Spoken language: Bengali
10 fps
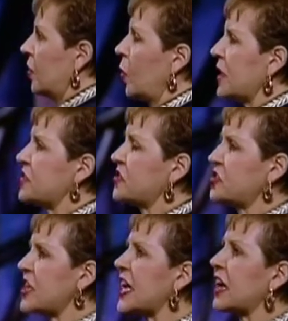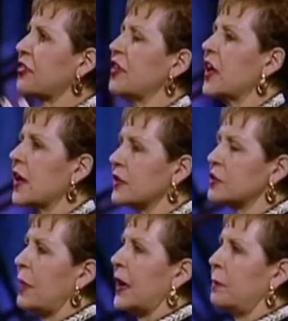আমরা কোনো কিছু পেতে
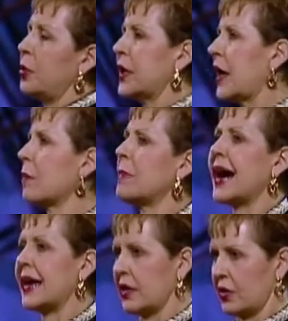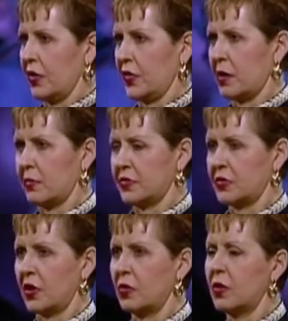চাই আমাদের মনের চাহিদা
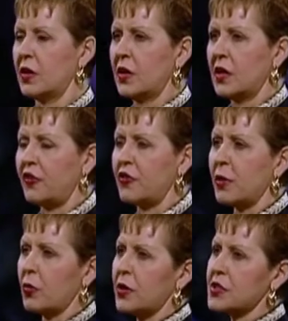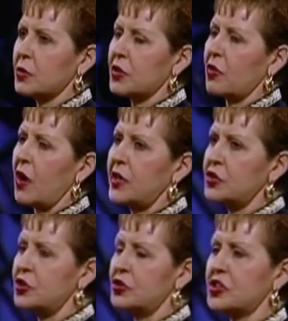অনুসারে আর যদি আপনি যিশুর
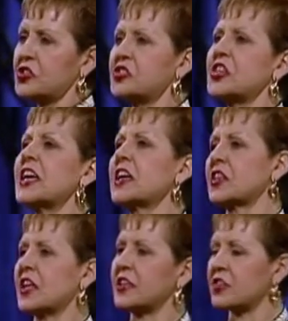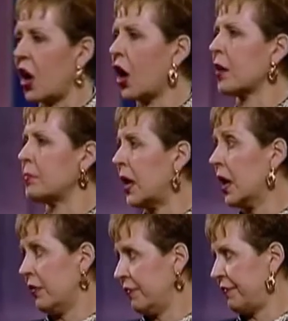মতো পুনর্থিত হতে চান
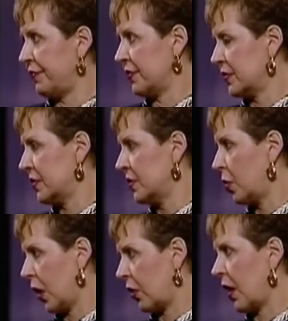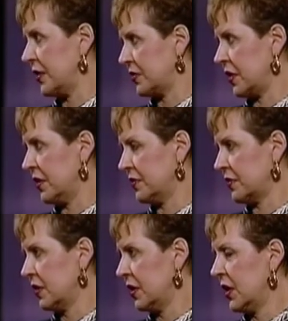আপনার চাহিদাও
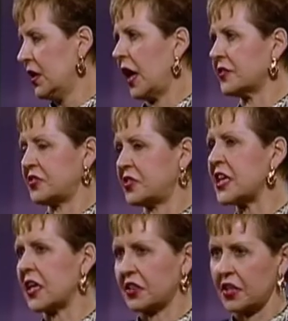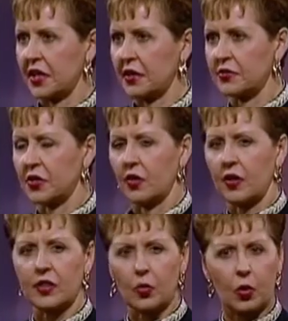যিশুর ন্যায় অপার্থ
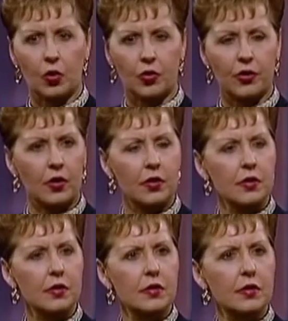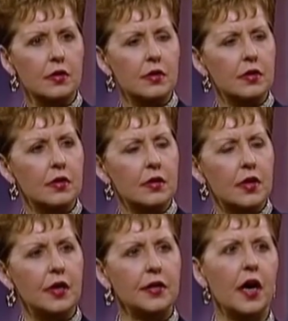হবে যেখানে খ্রিস্ট
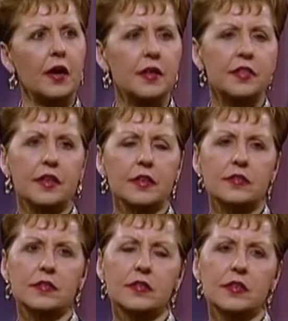এখন কিছু চান না